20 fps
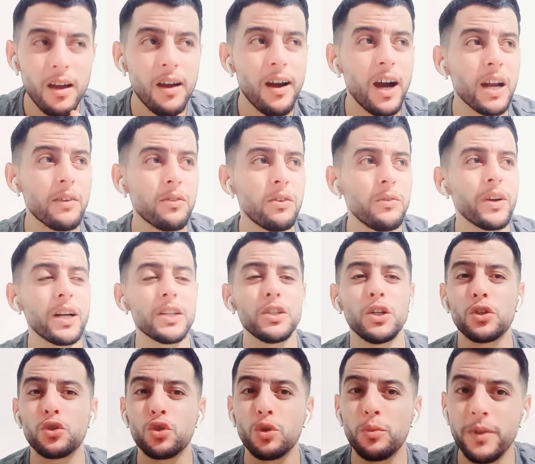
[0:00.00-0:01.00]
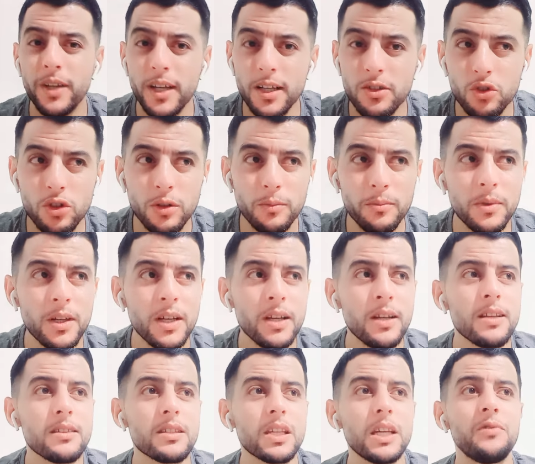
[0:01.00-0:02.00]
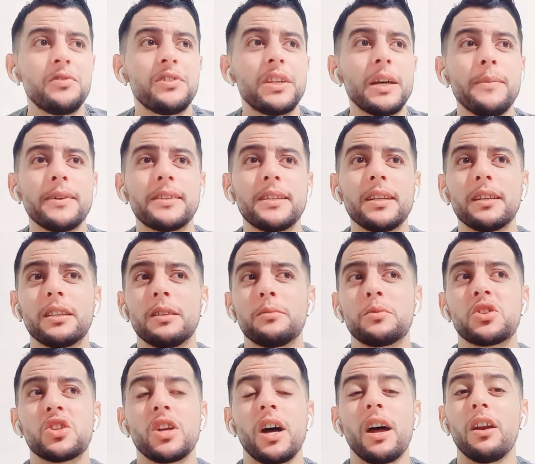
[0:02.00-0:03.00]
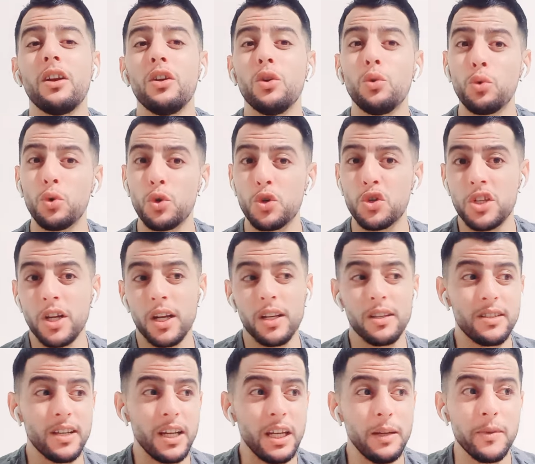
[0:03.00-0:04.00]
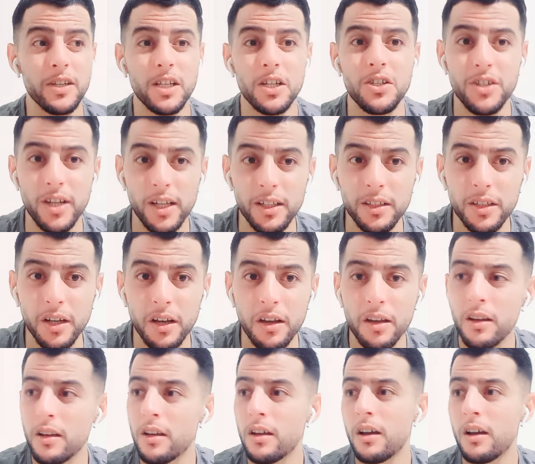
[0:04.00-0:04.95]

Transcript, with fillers: عارفه فين غتحطوا بناتكم حتى ما تخدم الشهر الاول والشهر الثاني ما جاتش عندك